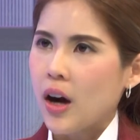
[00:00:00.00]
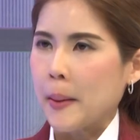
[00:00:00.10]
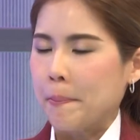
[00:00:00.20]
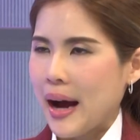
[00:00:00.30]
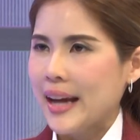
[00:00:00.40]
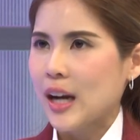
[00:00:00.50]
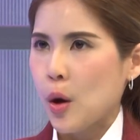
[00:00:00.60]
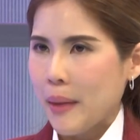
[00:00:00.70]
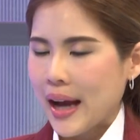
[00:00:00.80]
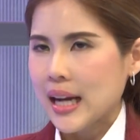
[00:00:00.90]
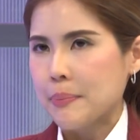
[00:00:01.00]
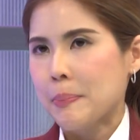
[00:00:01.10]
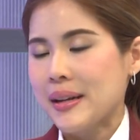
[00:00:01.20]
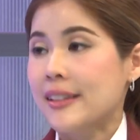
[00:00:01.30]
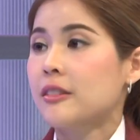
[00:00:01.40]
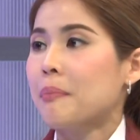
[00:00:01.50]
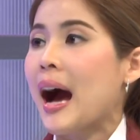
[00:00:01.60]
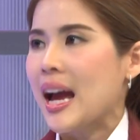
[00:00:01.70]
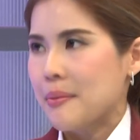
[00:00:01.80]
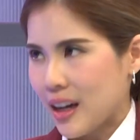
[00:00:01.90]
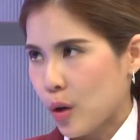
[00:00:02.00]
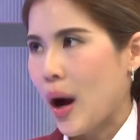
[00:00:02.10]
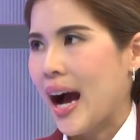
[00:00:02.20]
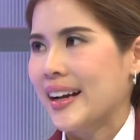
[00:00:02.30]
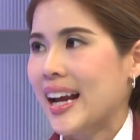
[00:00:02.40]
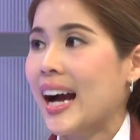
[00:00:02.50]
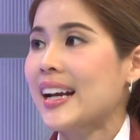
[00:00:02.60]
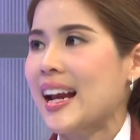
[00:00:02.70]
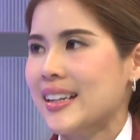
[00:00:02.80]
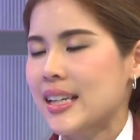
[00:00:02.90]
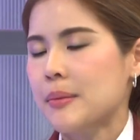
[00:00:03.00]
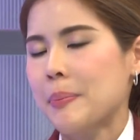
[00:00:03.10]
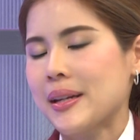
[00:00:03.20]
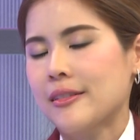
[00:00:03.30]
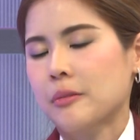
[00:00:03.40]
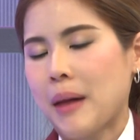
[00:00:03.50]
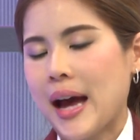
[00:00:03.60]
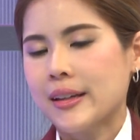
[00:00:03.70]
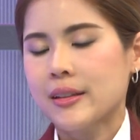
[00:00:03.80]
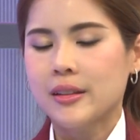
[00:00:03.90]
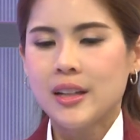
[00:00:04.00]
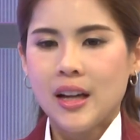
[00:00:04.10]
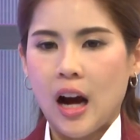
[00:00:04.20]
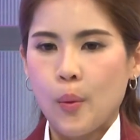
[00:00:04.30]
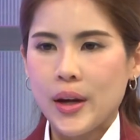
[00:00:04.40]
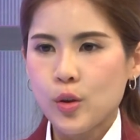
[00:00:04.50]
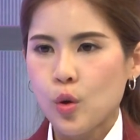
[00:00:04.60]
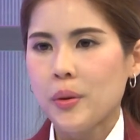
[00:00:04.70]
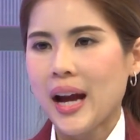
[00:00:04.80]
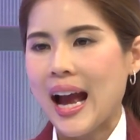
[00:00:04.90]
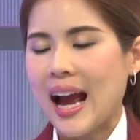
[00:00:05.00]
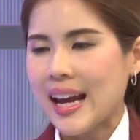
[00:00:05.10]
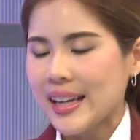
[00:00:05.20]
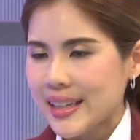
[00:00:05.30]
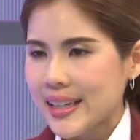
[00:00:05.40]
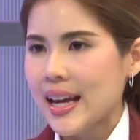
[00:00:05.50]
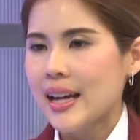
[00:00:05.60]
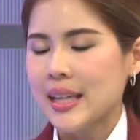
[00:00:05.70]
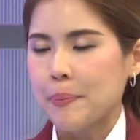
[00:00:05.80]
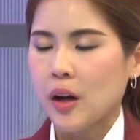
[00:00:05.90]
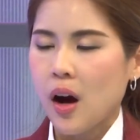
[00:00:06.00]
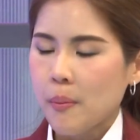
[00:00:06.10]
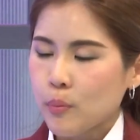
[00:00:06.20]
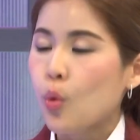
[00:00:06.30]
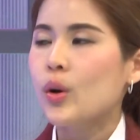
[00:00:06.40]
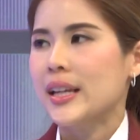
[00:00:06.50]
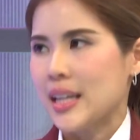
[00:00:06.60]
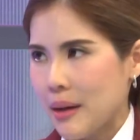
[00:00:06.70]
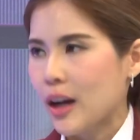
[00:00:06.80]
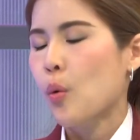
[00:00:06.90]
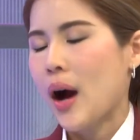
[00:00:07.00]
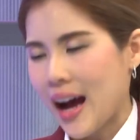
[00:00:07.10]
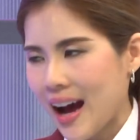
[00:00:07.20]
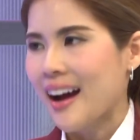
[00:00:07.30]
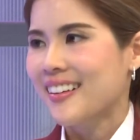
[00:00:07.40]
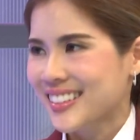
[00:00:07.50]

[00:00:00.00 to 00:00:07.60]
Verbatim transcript: มาะกับบ้านเรามากนักมันเป็นอินสปายมากกว่านะขณะนี้คือมันเป็นอินสปายคือเอาไว้ดูเพื่อหาไอเดียเก็บข้อมูลอะไรอย่างนี้มากกว่าค่ะ